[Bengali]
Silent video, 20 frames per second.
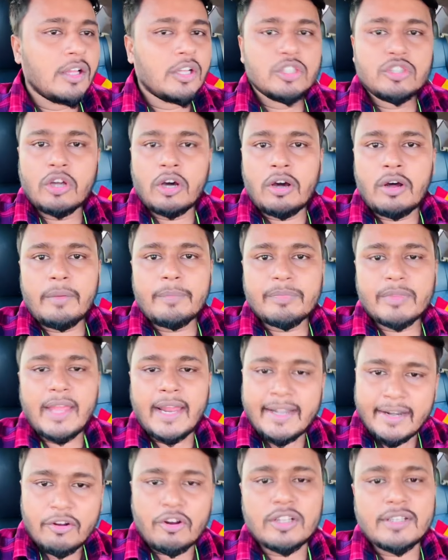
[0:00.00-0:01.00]
তো
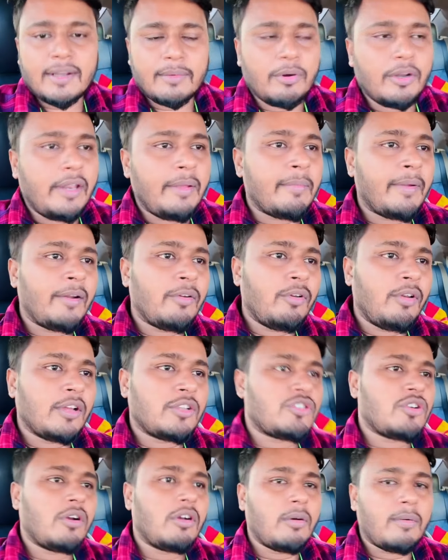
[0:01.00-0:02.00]
একটা কথা বলি মানে
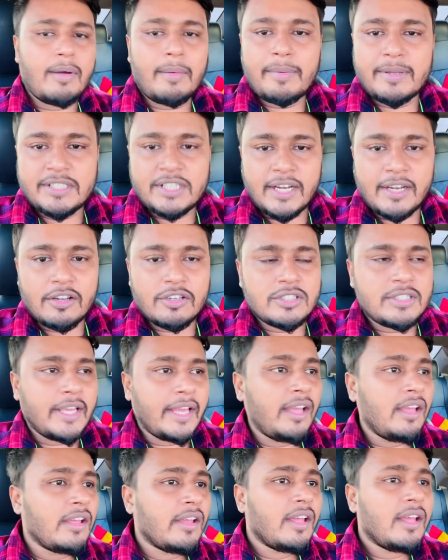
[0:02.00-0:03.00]
উল্লেখযোগ্যভাবে সেটা হচ্ছে
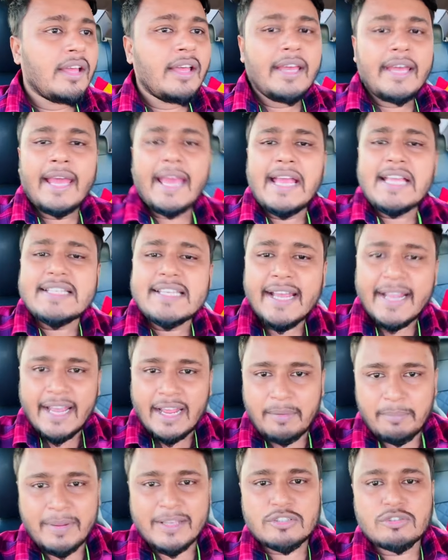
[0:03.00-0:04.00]
এই যে
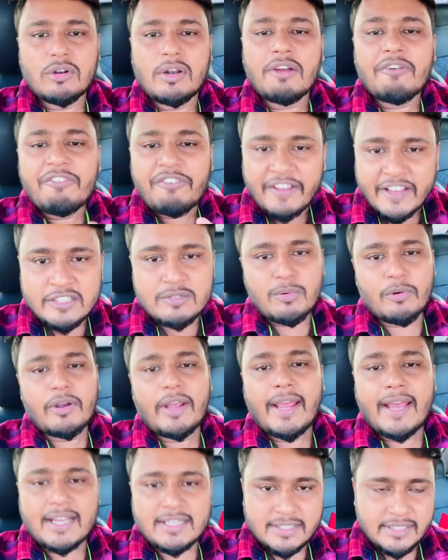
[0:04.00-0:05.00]
জ্ঞানবাজগুলো
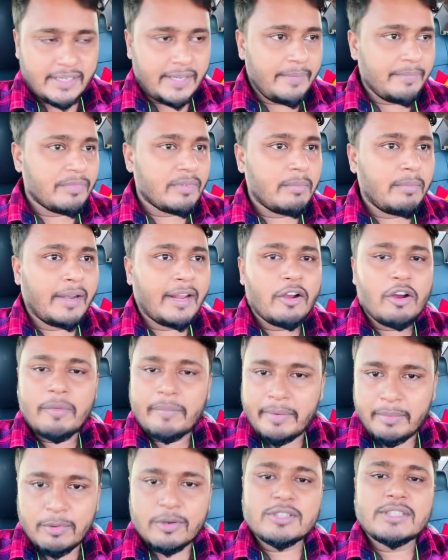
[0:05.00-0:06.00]
ফেসবুকে আছে মানে
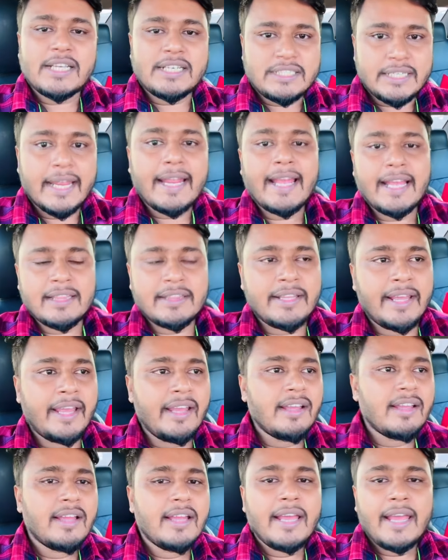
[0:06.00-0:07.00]
কমেন্ট বক্সে এসে জ্ঞান দেয়
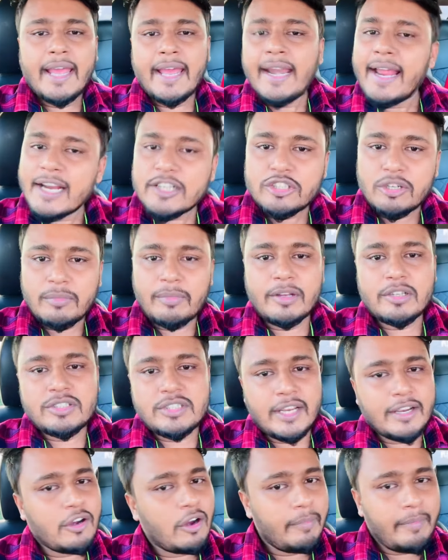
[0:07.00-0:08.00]
এর এক সময়
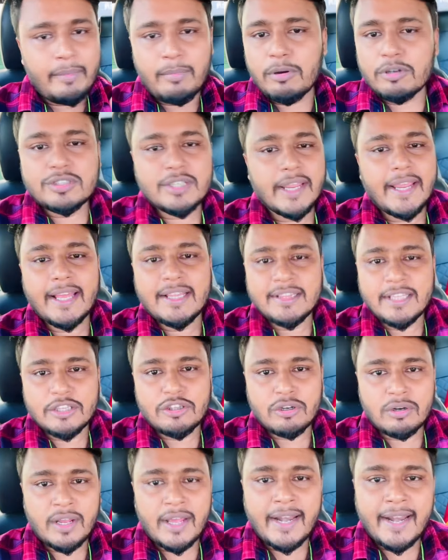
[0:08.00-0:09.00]
হচ্ছে কমেন্ট বক্সে জ্ঞান দিত
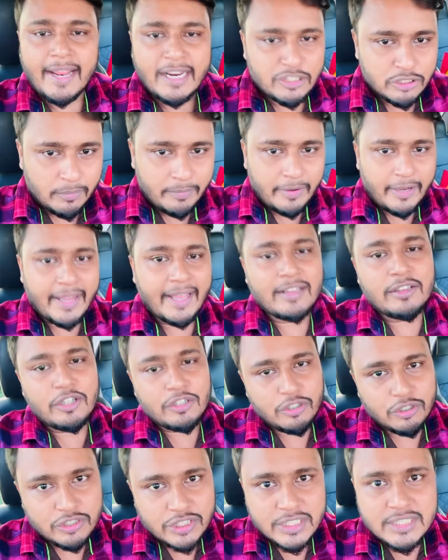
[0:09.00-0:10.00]
না এর এক সময় জ্ঞান দিত
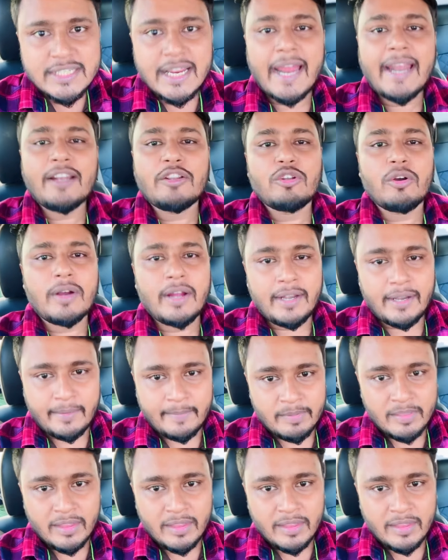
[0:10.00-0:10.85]
হচ্ছে চায়ের দোকানে